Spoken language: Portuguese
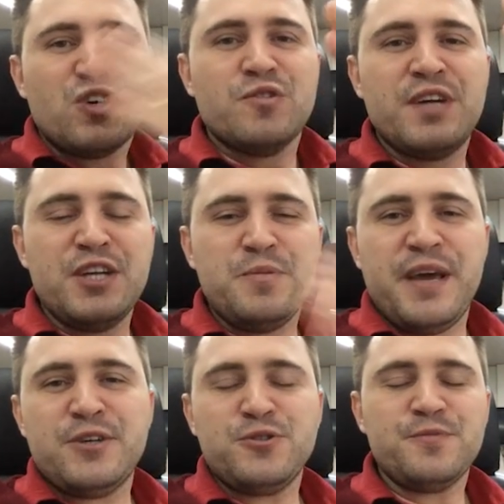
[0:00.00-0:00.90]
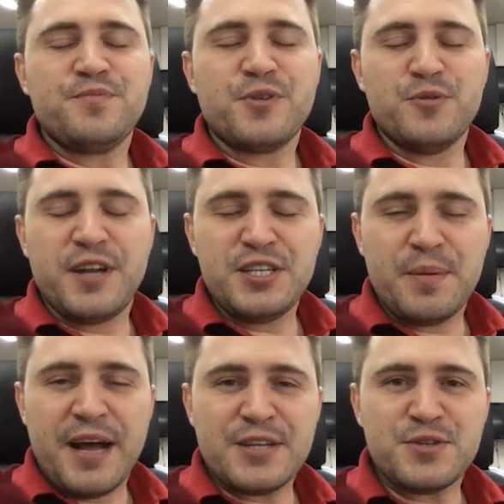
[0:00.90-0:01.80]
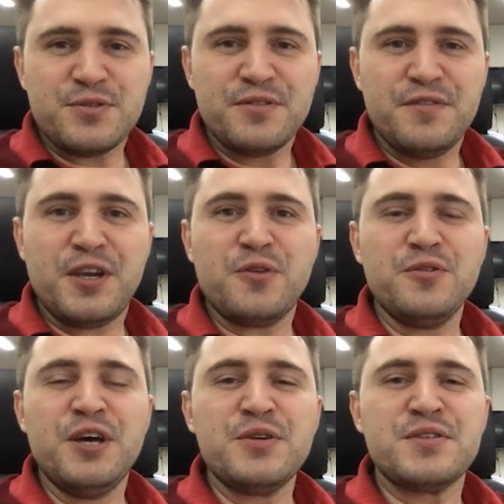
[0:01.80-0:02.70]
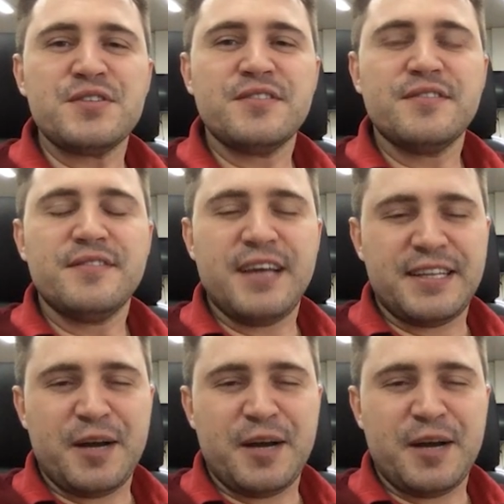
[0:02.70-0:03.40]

Um grande beijo, um grande abraço, fique com Deus e até a